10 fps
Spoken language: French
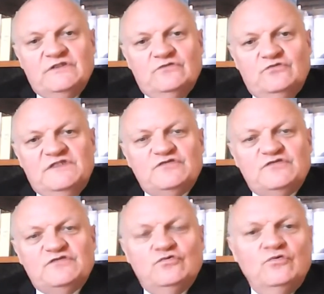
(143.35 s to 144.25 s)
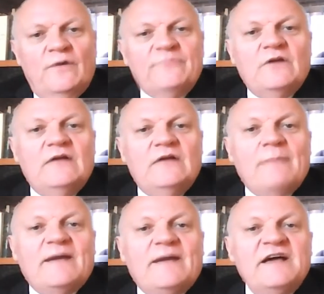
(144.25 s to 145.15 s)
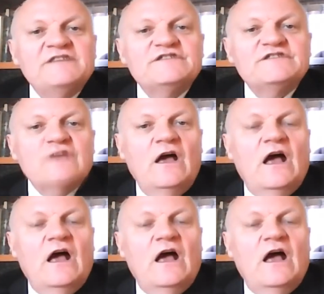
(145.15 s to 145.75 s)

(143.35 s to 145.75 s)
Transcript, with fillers: du discours, euh, la presse